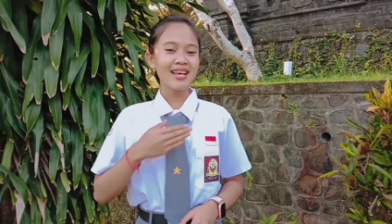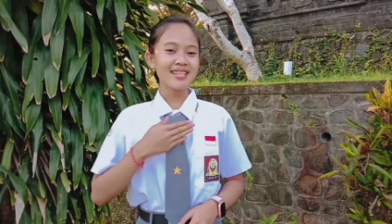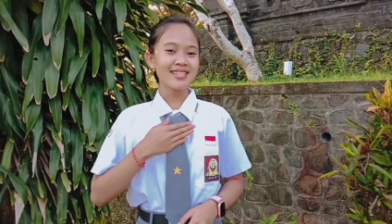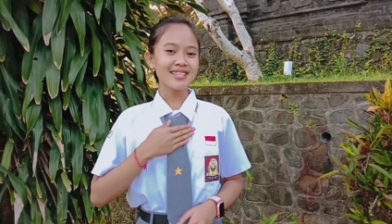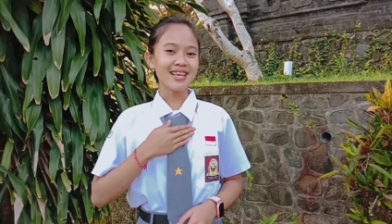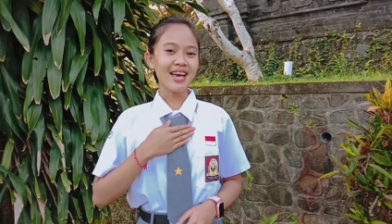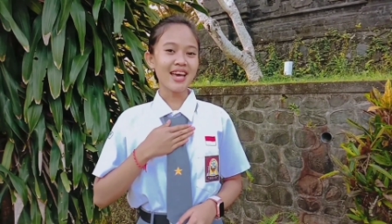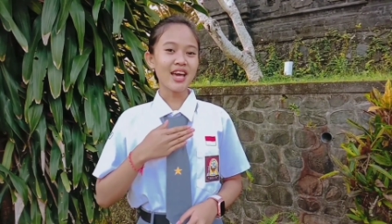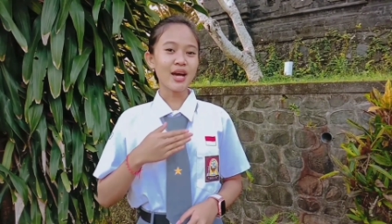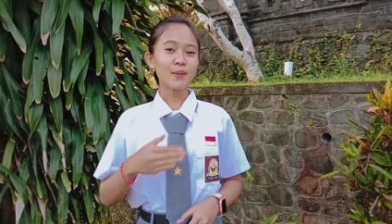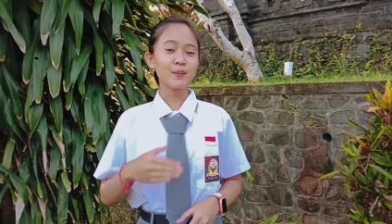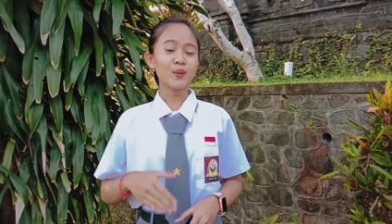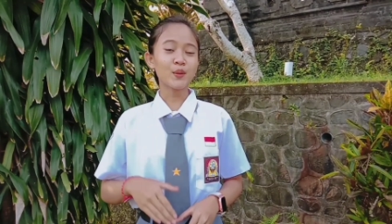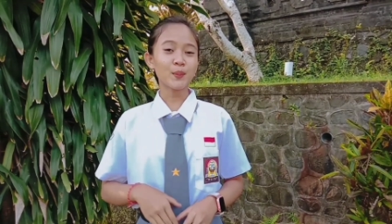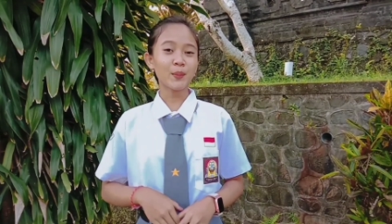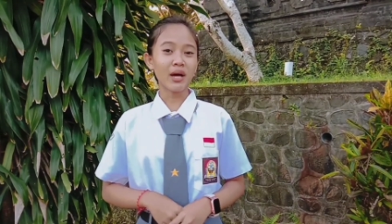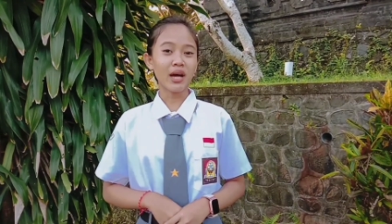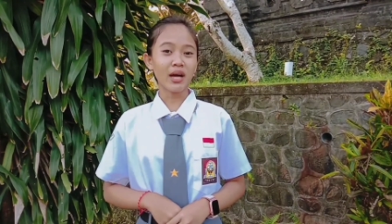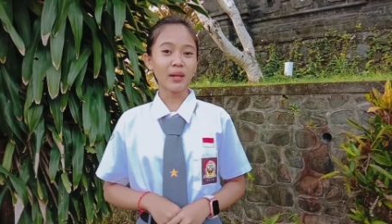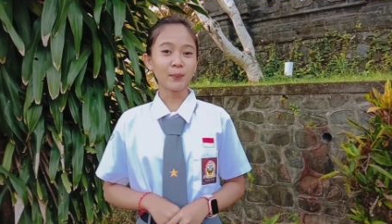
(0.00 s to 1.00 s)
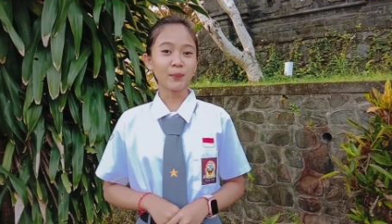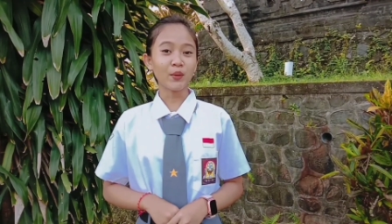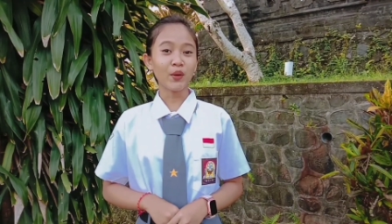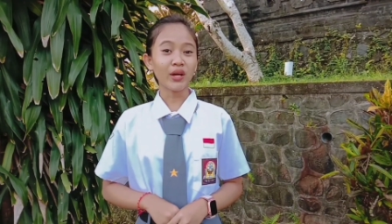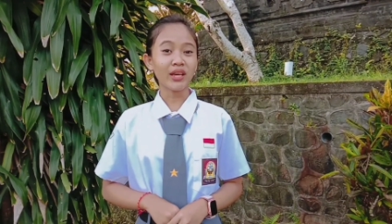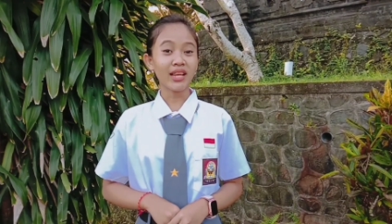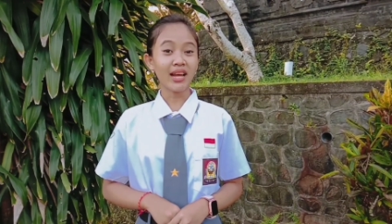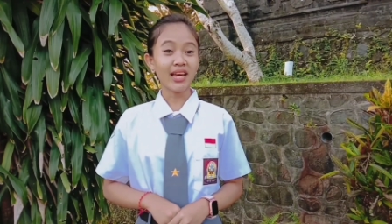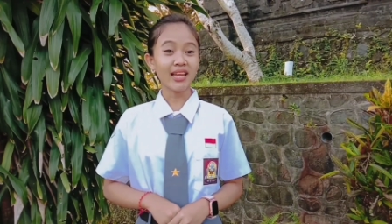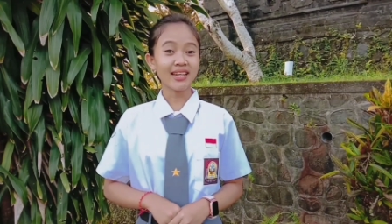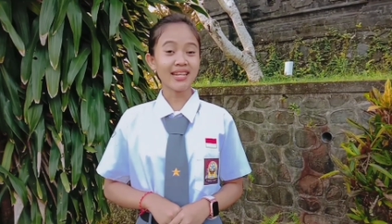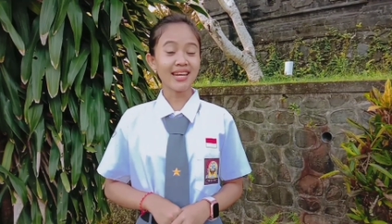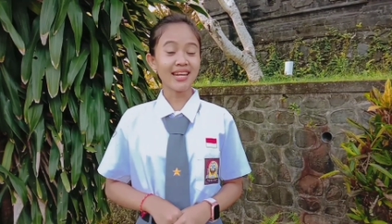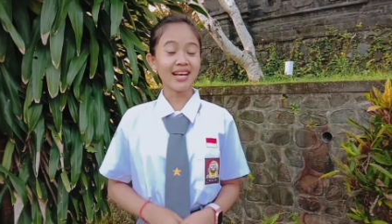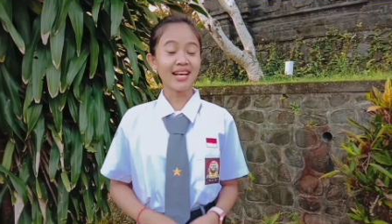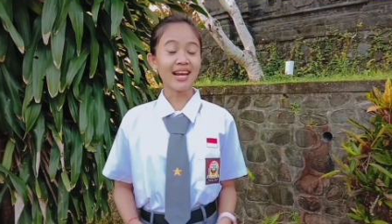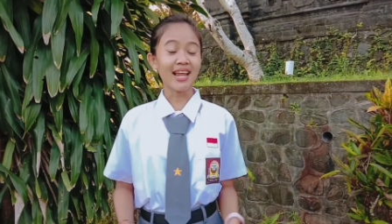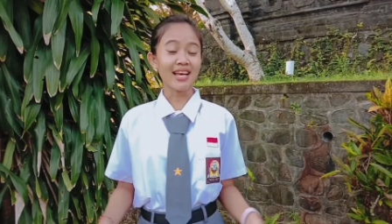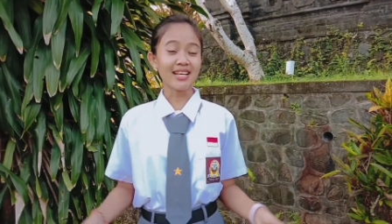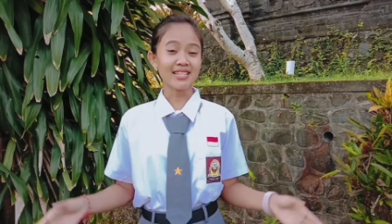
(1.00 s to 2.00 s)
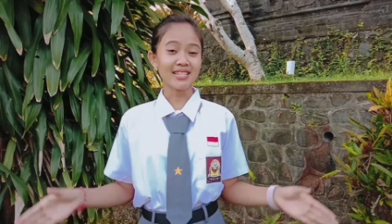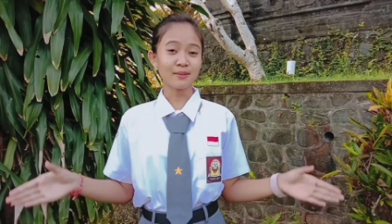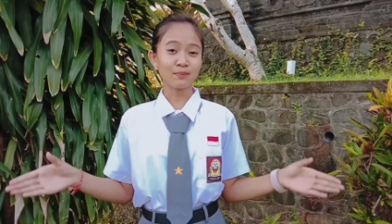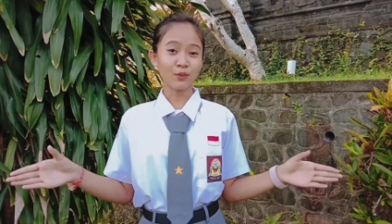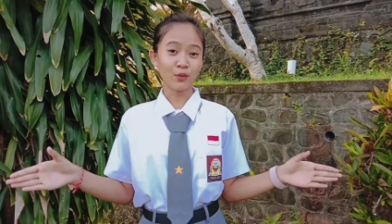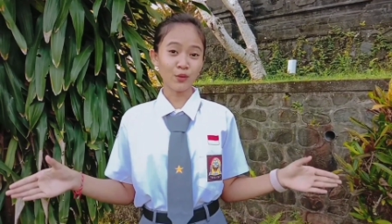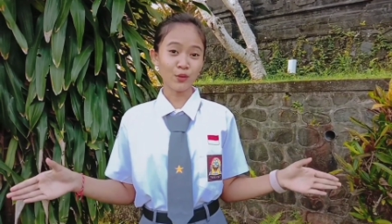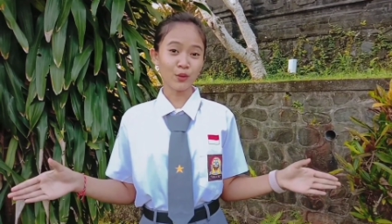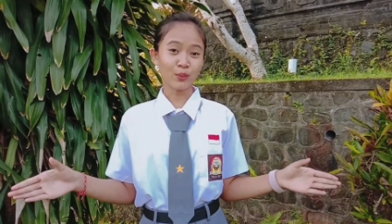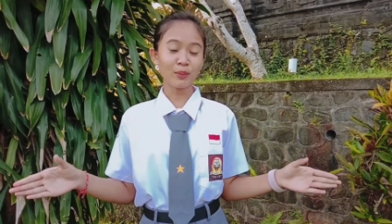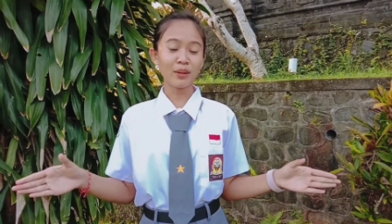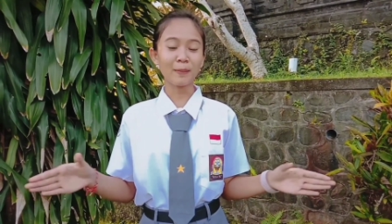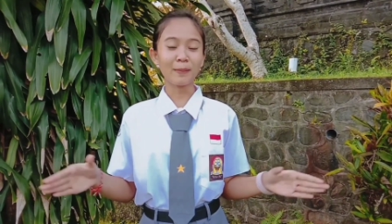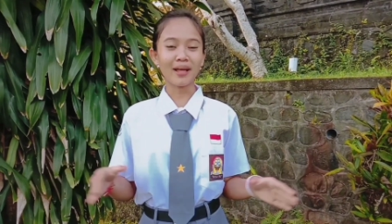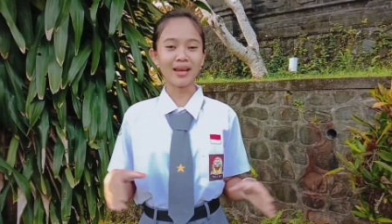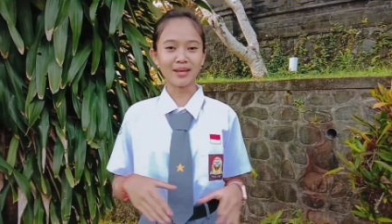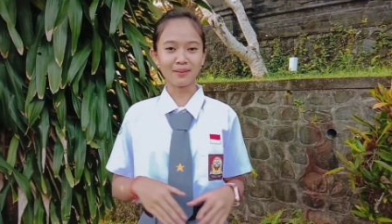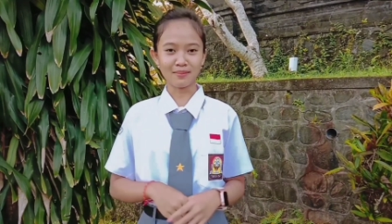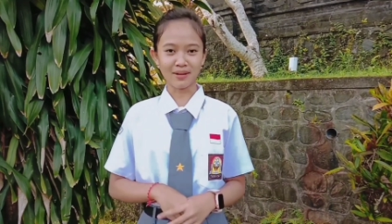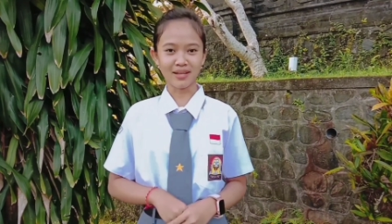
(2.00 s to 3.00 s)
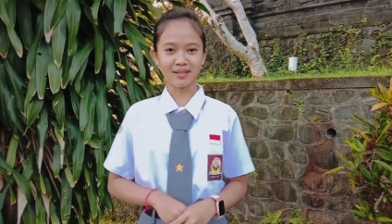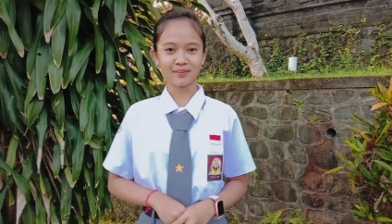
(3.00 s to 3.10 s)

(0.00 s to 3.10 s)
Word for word: Saya merupakan perwakilan dari kelas 10 MIPA